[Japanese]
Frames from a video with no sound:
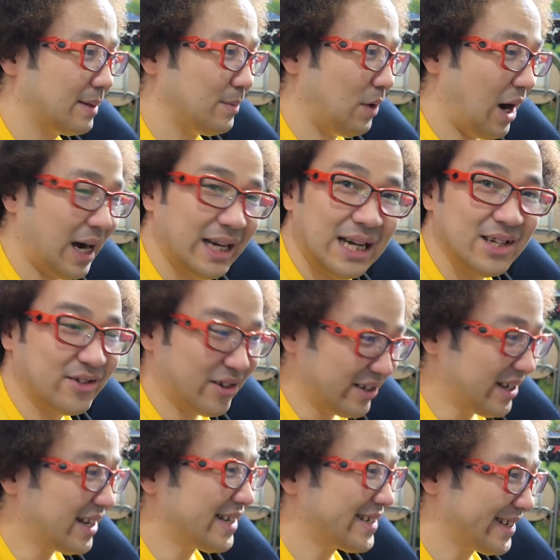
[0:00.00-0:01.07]
もう早いですから
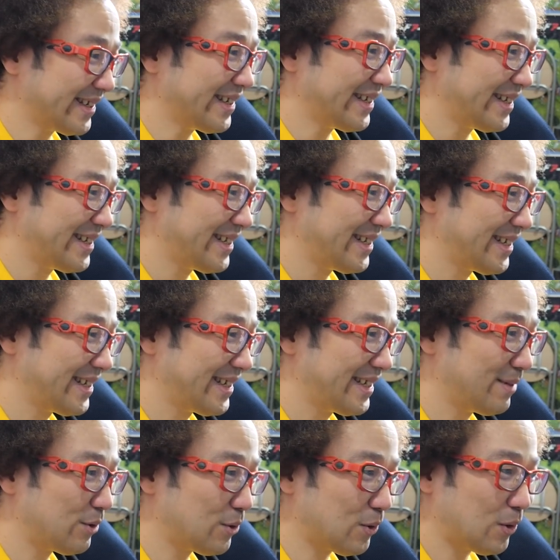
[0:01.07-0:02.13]
ね、話がね。
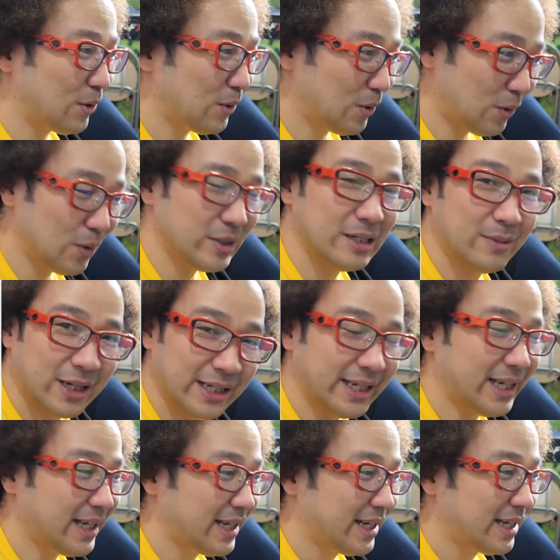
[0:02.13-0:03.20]
でもこう王様が
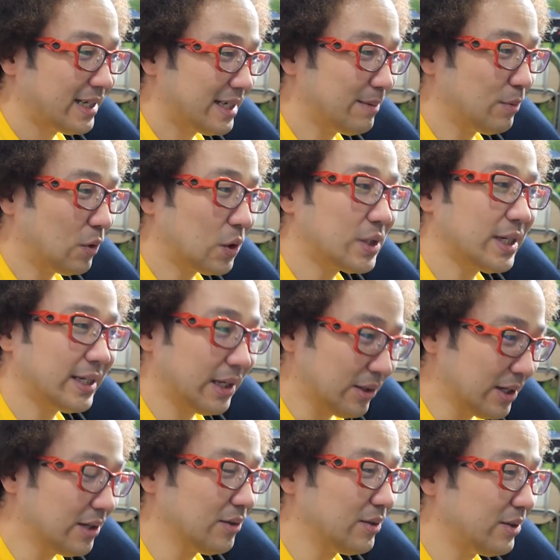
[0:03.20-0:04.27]
ね全部教えて
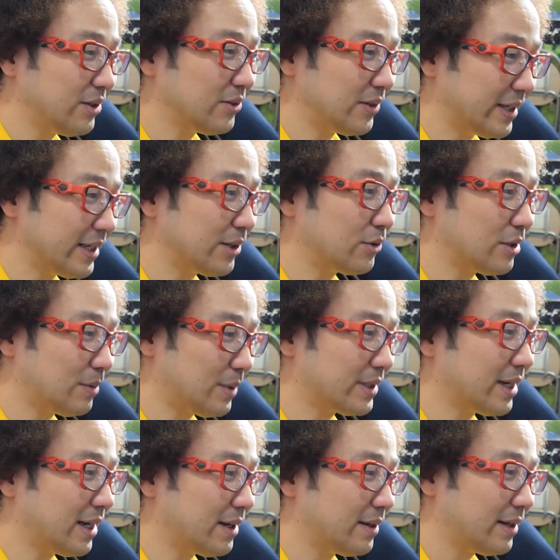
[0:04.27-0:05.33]
くれるっていうのがね、これはま
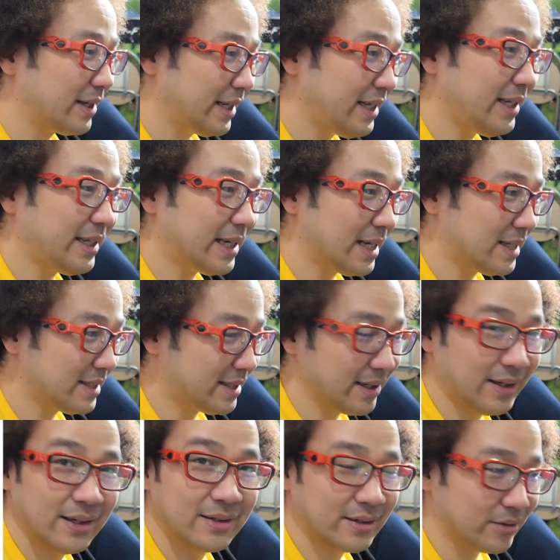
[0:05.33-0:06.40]
た非現実
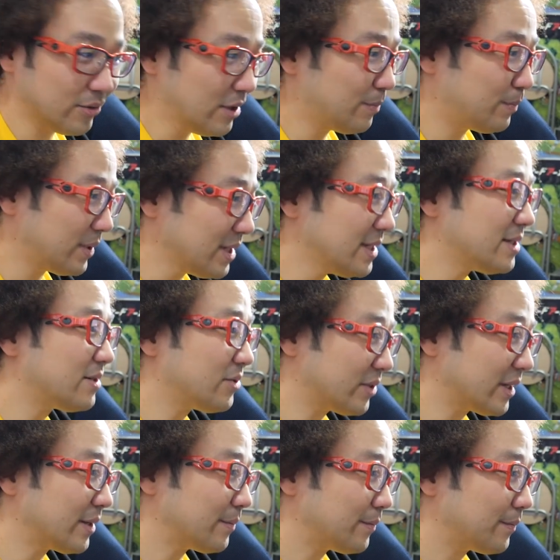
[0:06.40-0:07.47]
的ですけどやっぱいいですよ
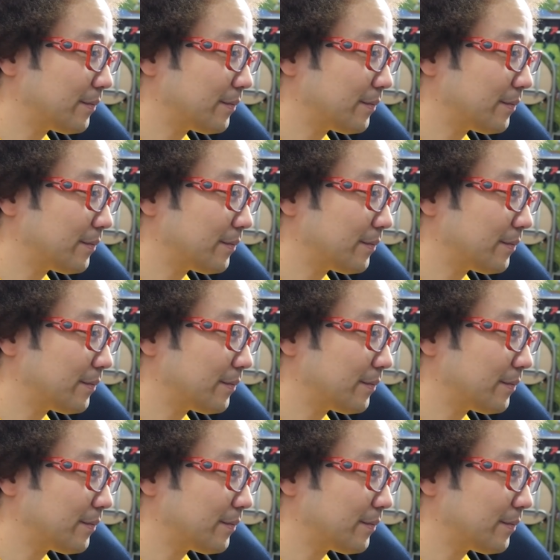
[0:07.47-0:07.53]
ね。